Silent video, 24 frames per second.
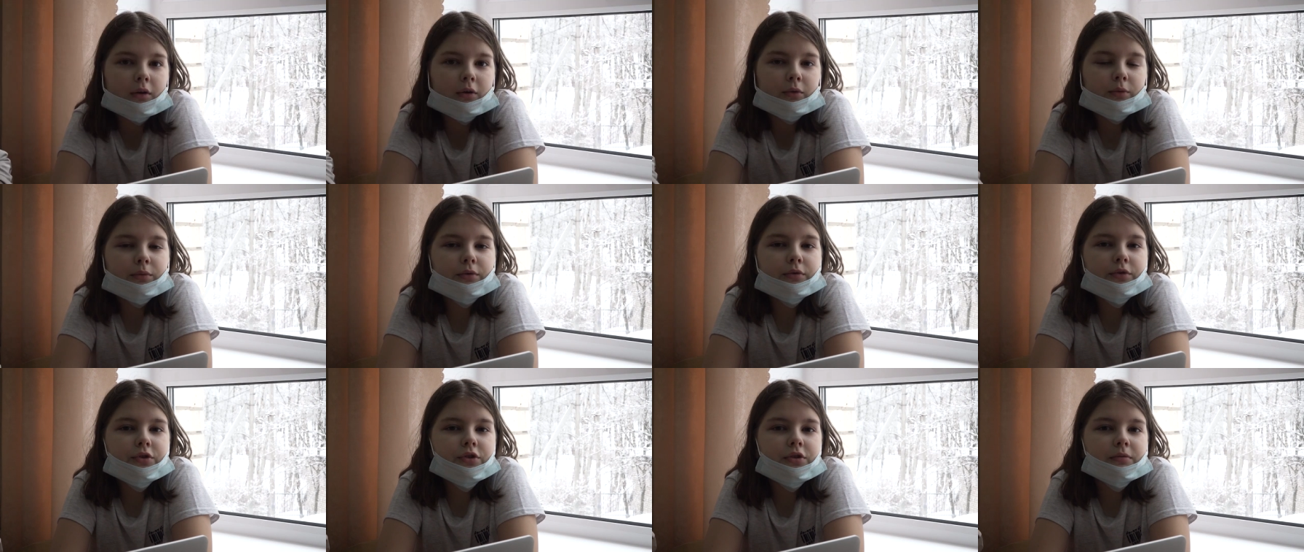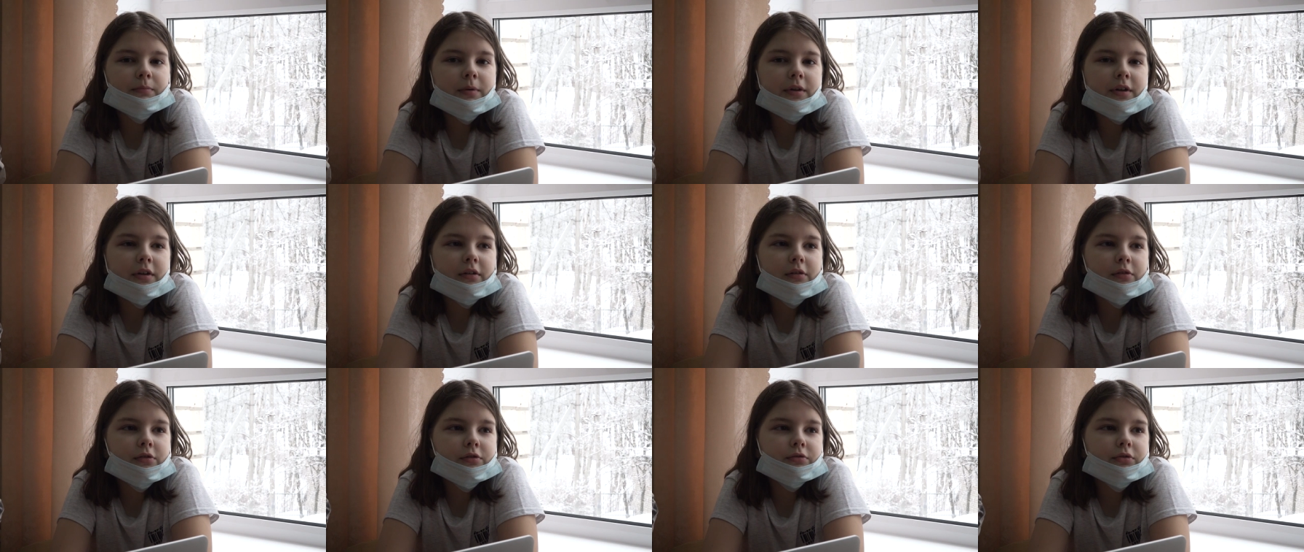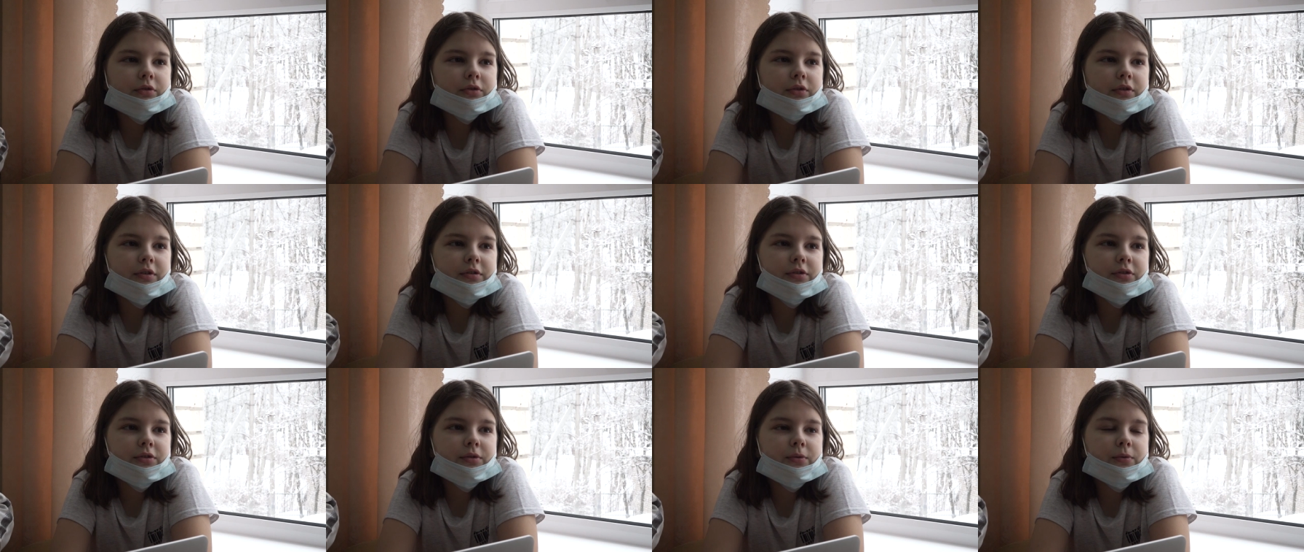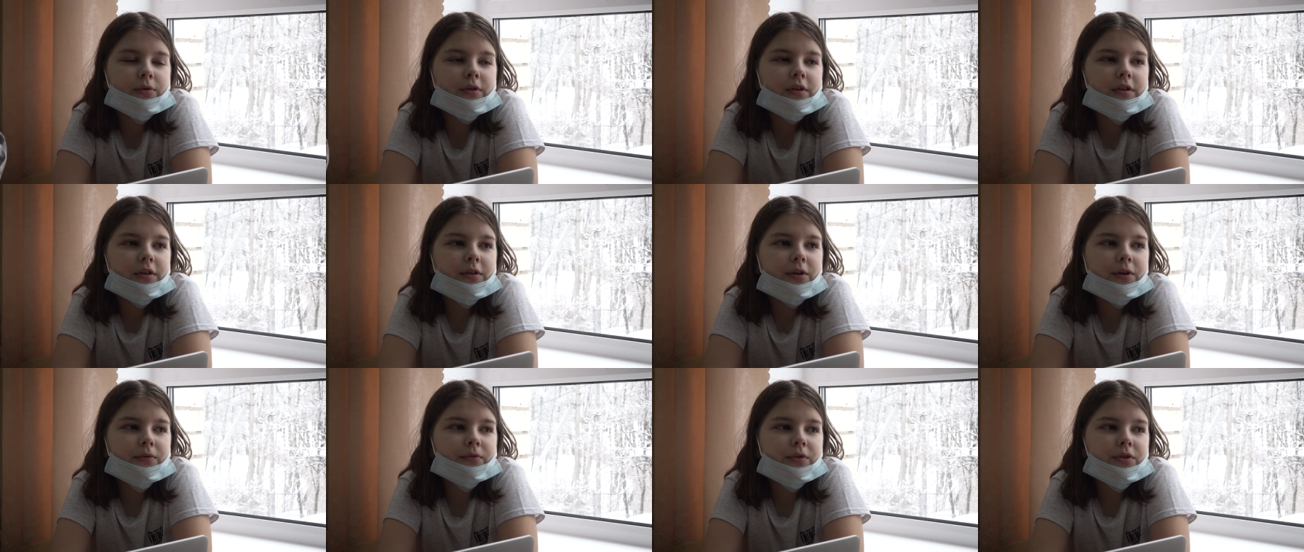Мне очень понравилось что-то
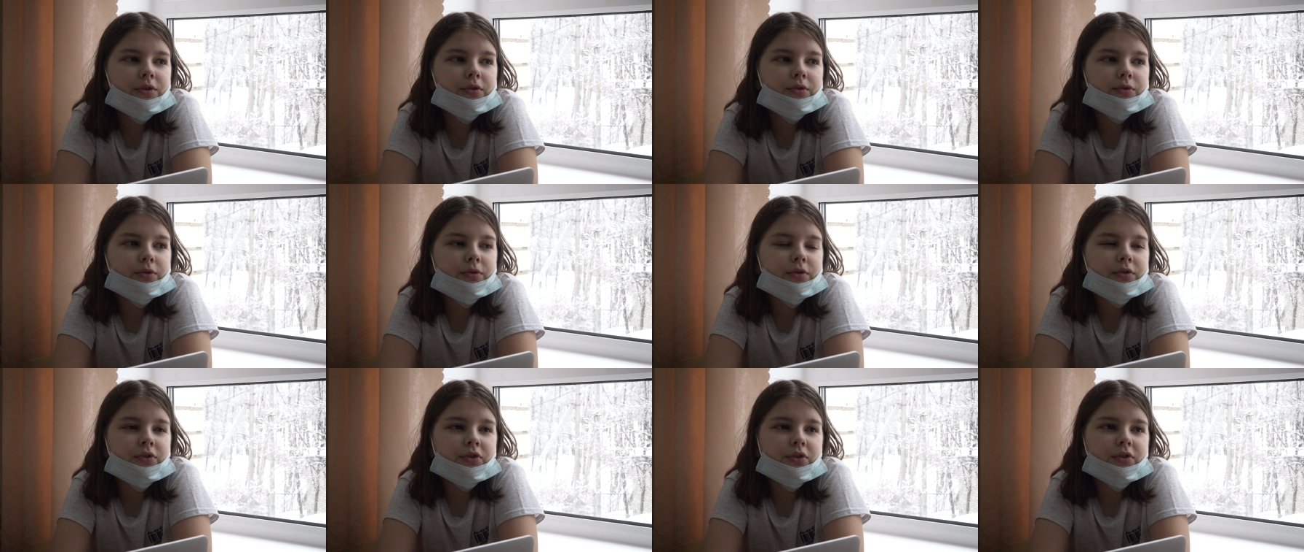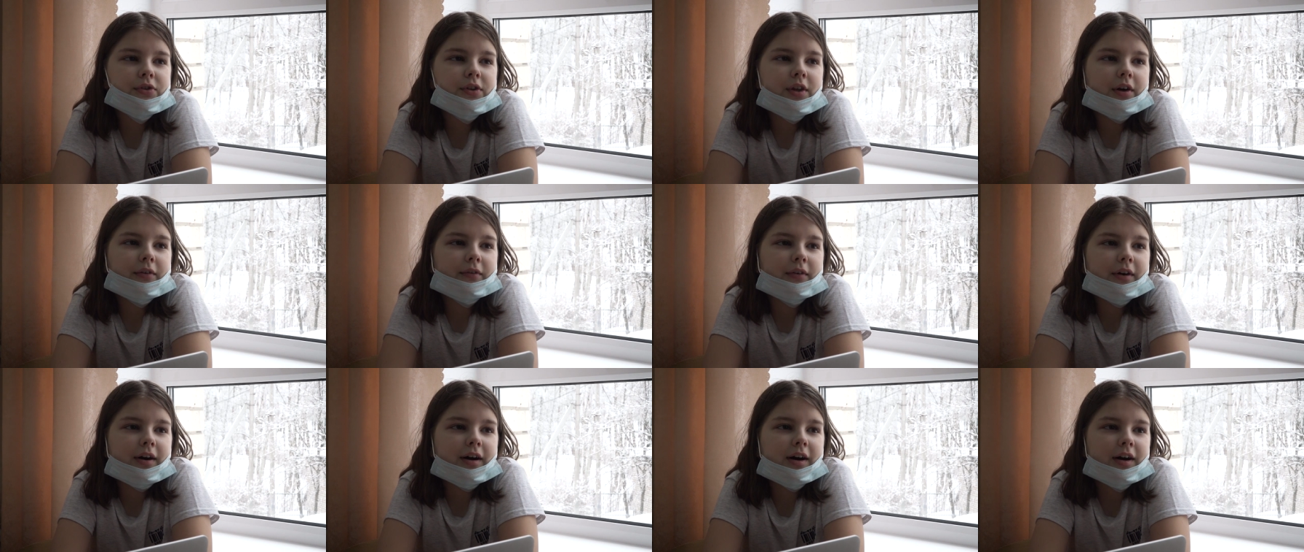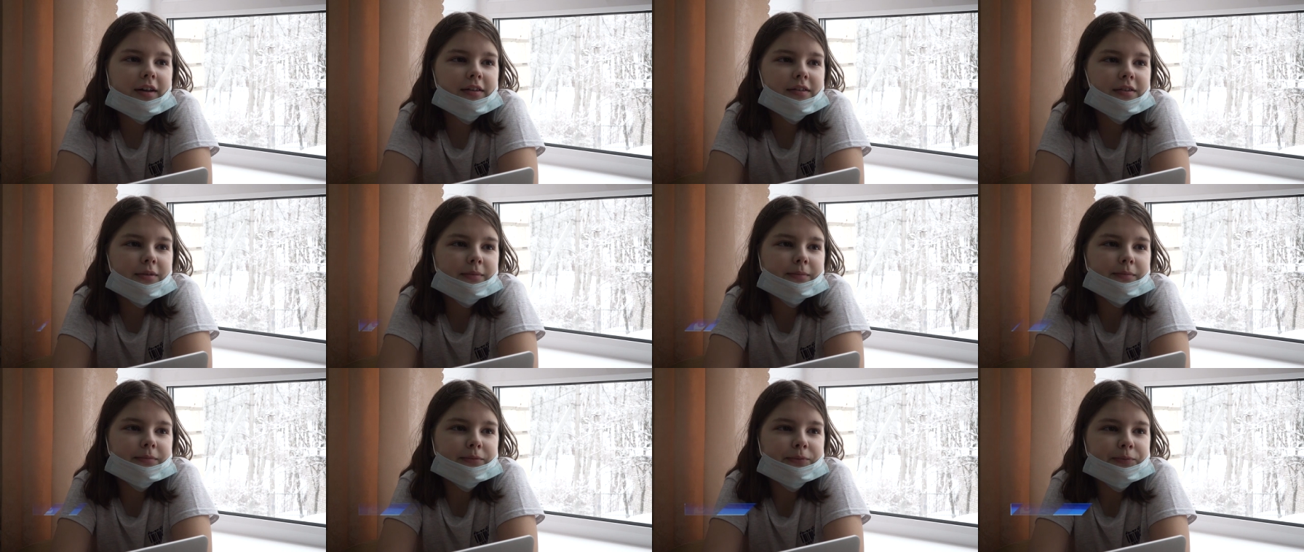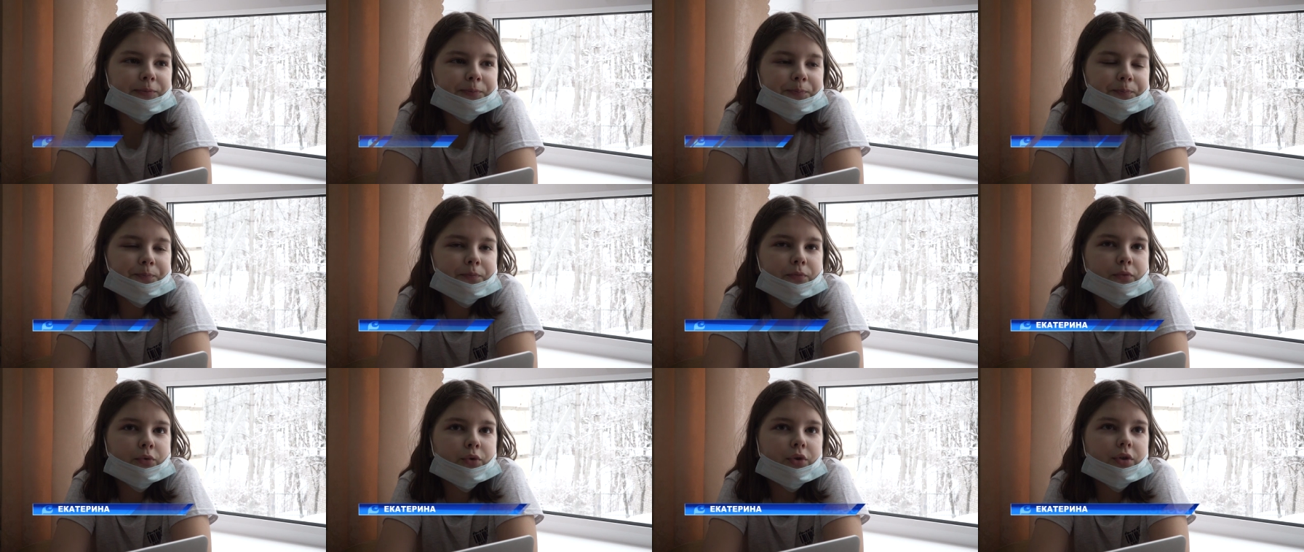конструировать, что-то создавать.
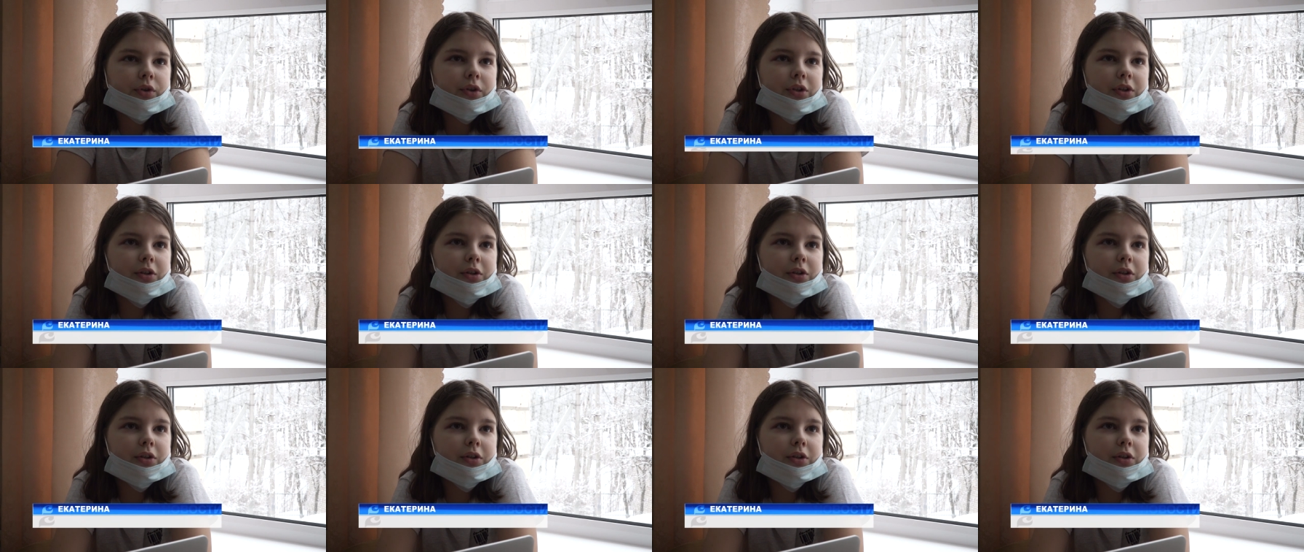Вот.